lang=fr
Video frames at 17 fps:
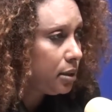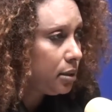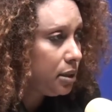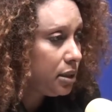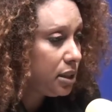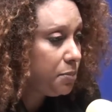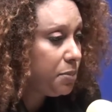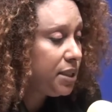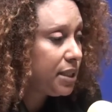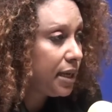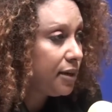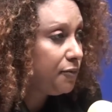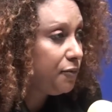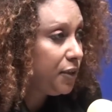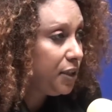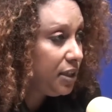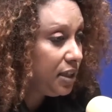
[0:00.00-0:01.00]

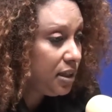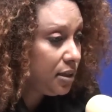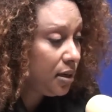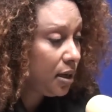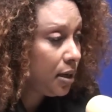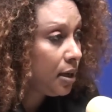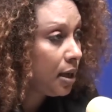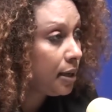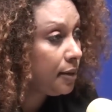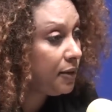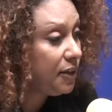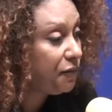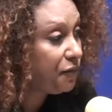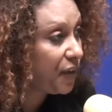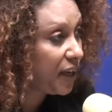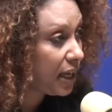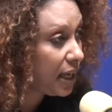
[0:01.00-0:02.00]
il vini il
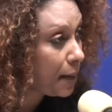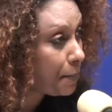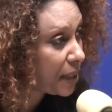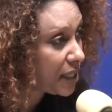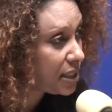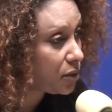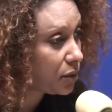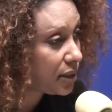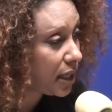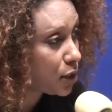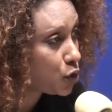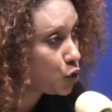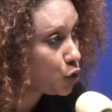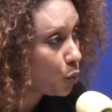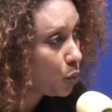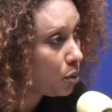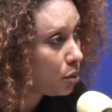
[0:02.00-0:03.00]
fait la
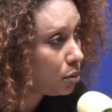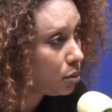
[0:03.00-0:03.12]
présentation